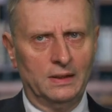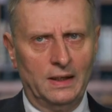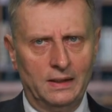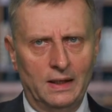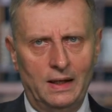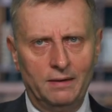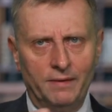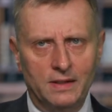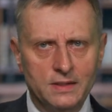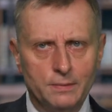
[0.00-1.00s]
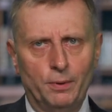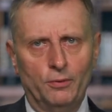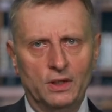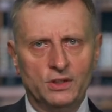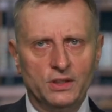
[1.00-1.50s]
ten awans
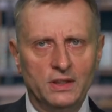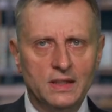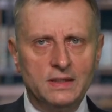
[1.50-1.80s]
społeczny